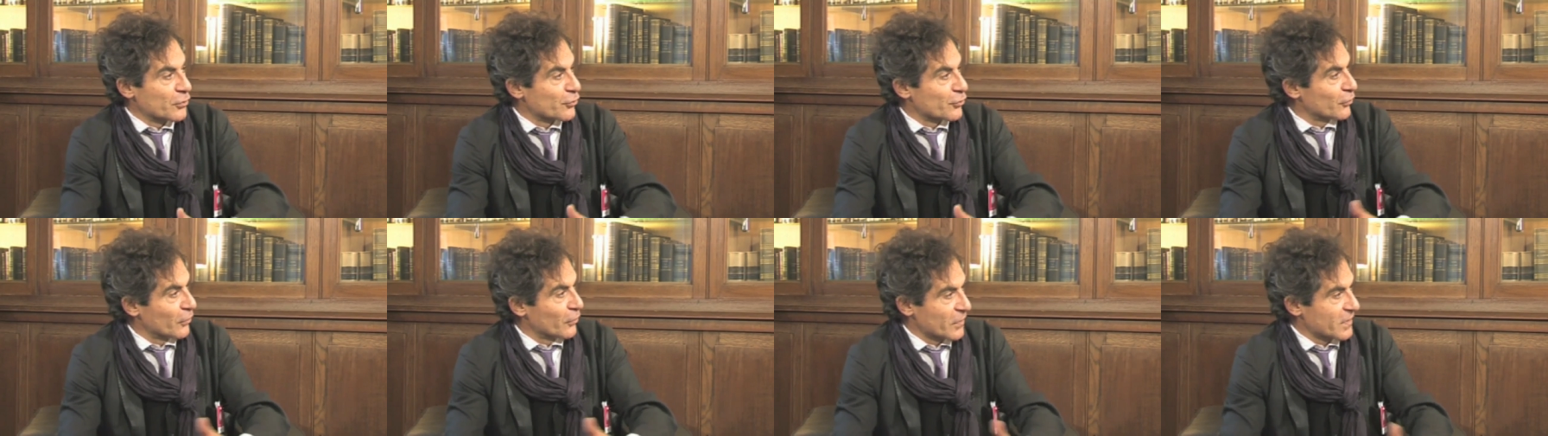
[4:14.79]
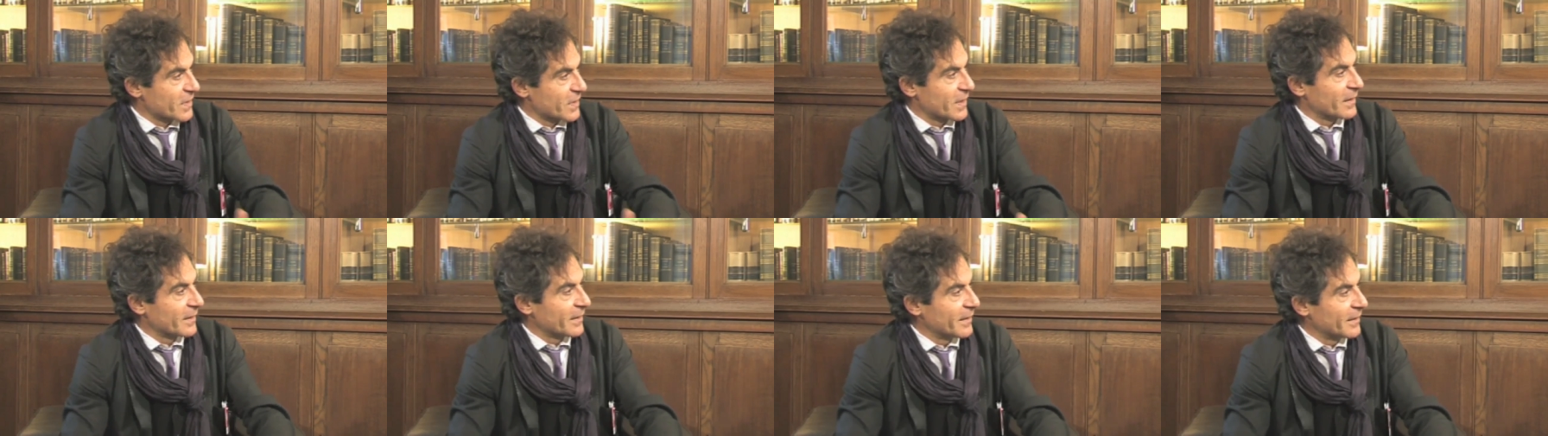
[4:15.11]
je
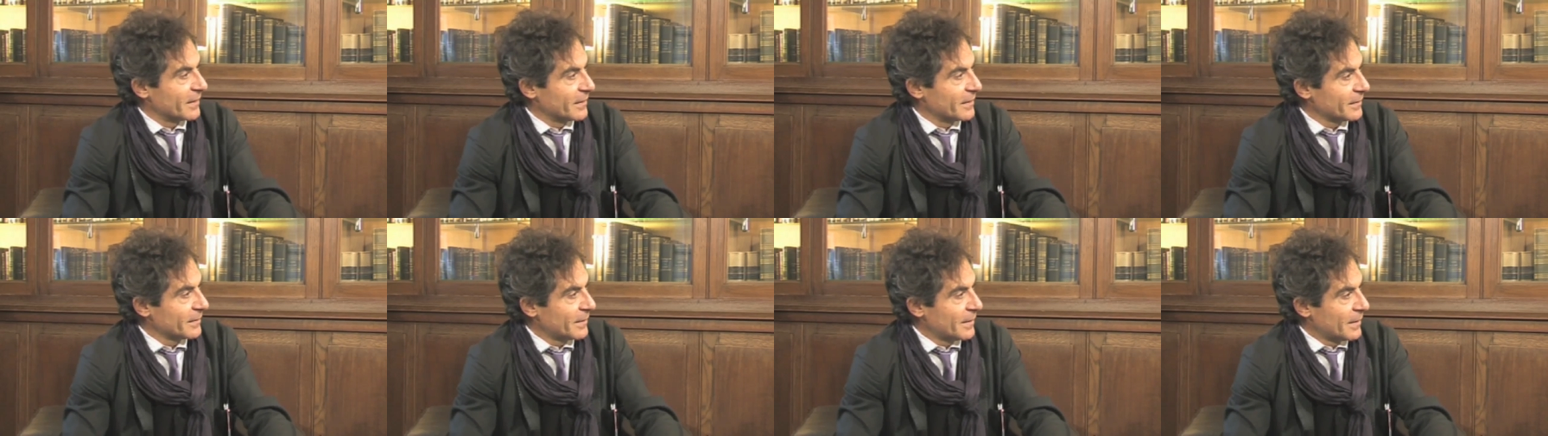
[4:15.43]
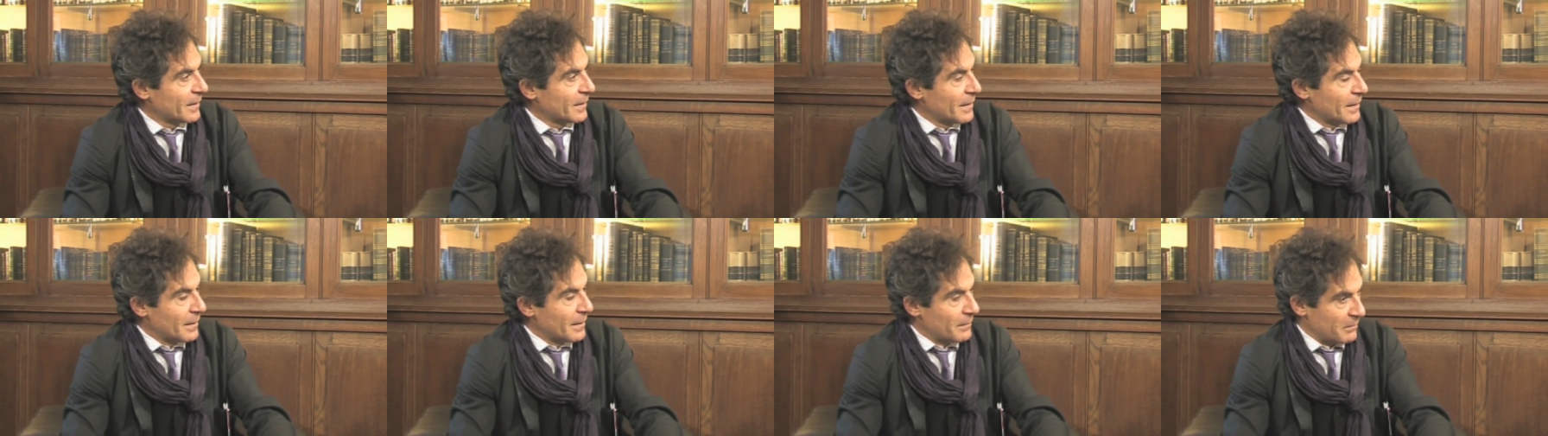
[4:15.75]
n'en sais rien,
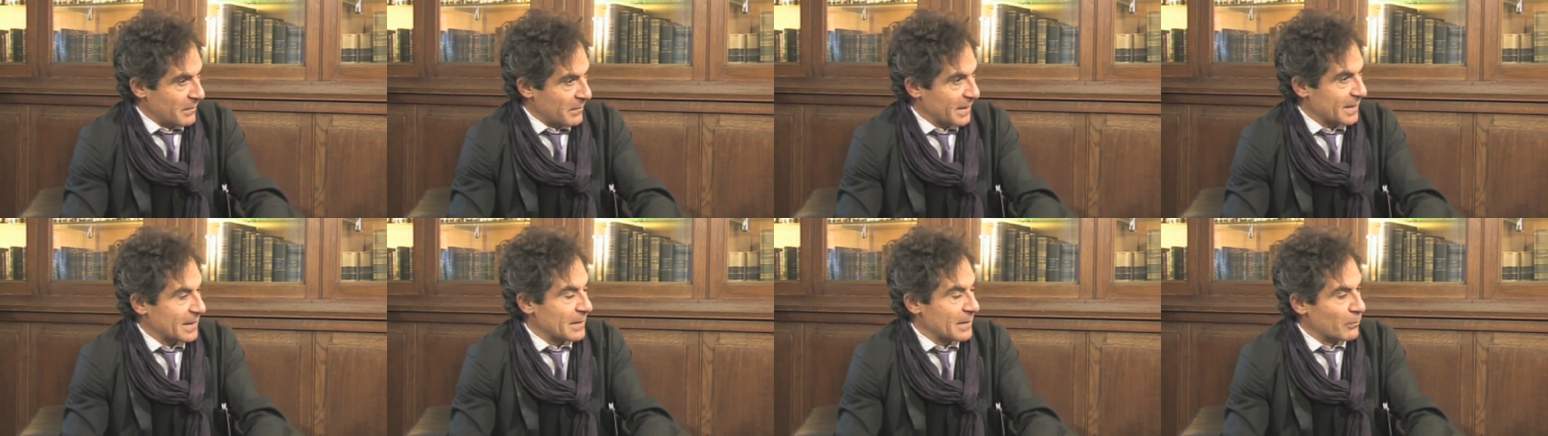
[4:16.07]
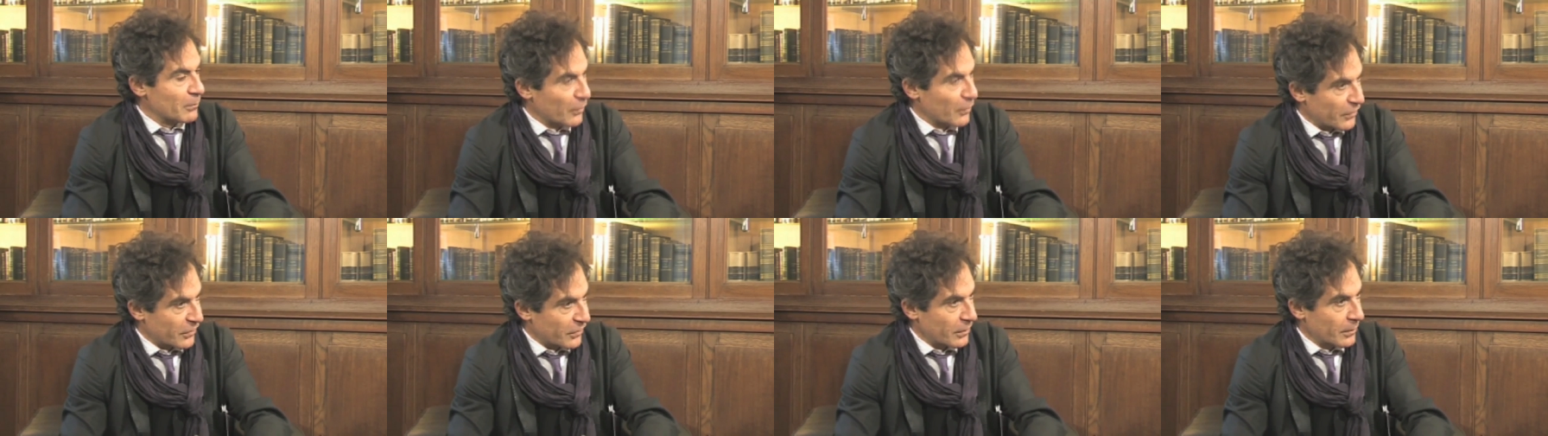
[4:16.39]
mais
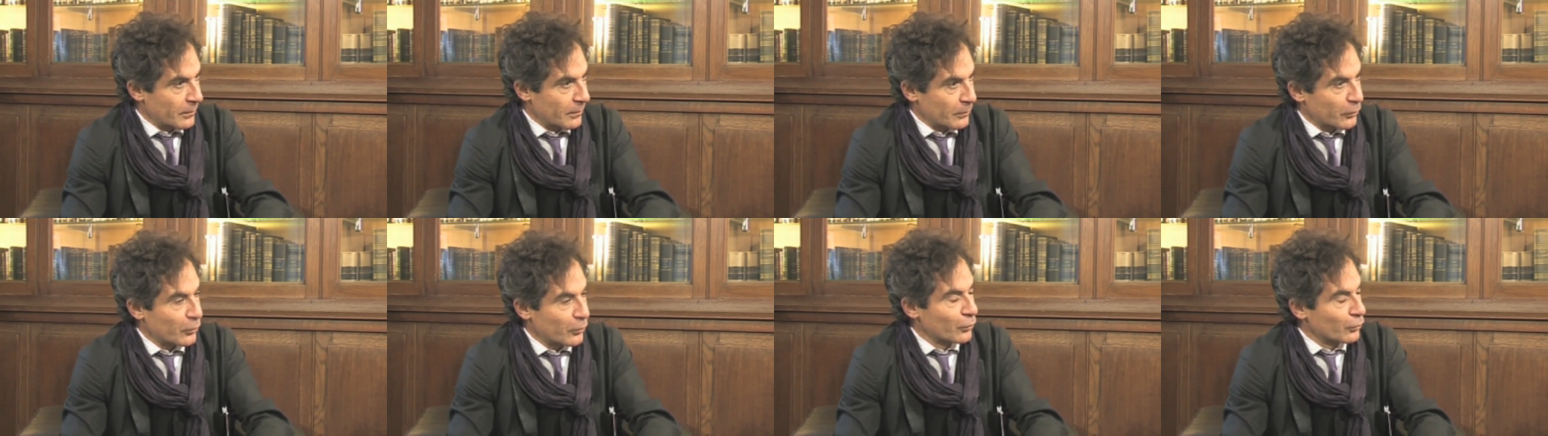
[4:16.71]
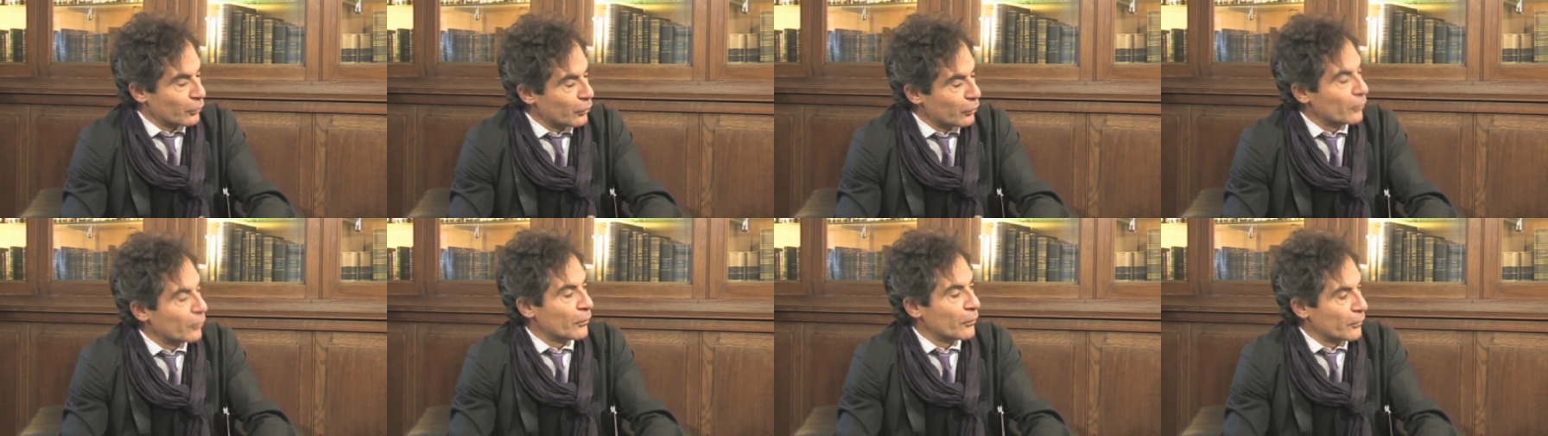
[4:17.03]
qui me semble
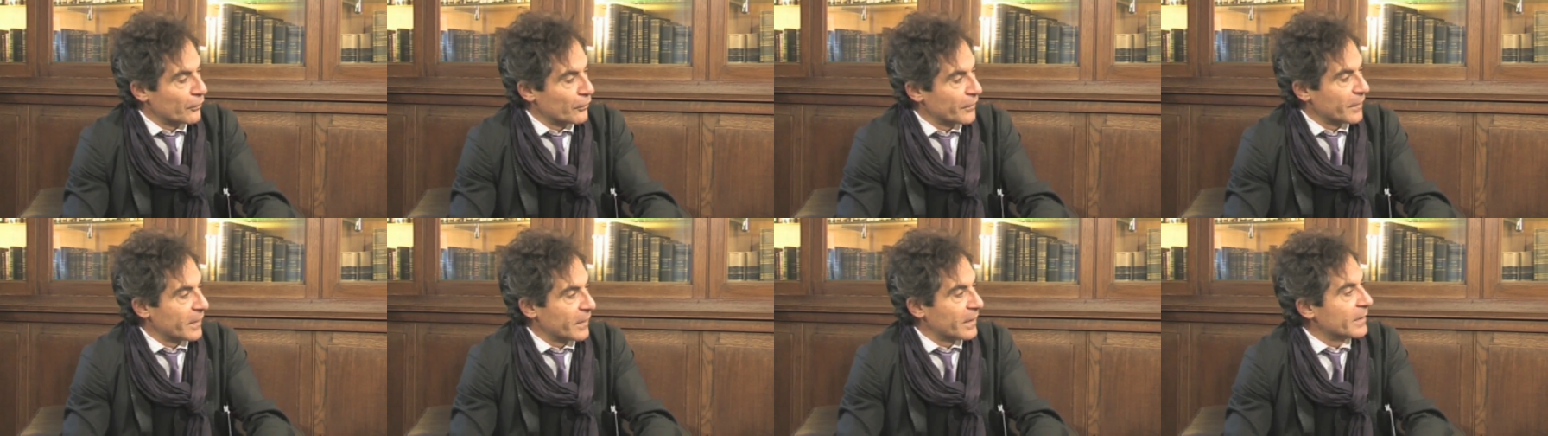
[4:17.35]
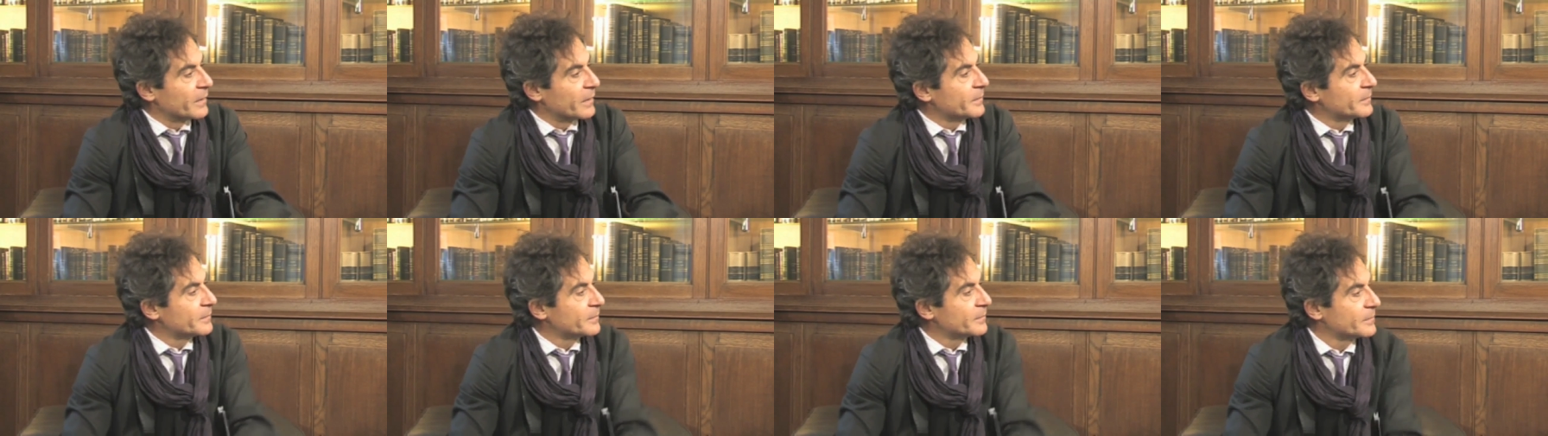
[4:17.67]
que nous devons
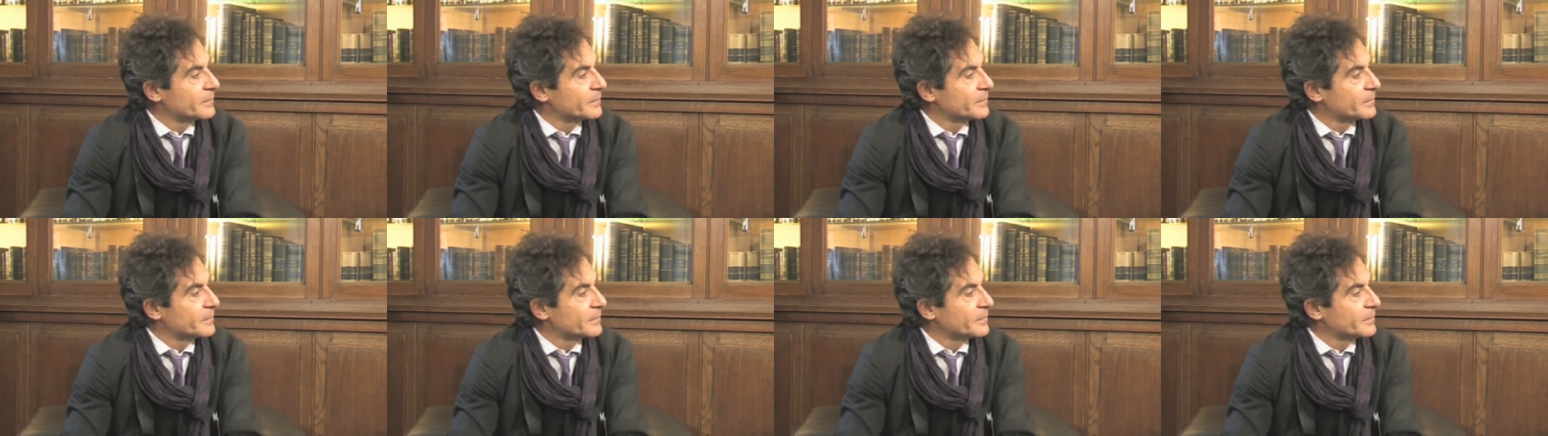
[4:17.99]
faire.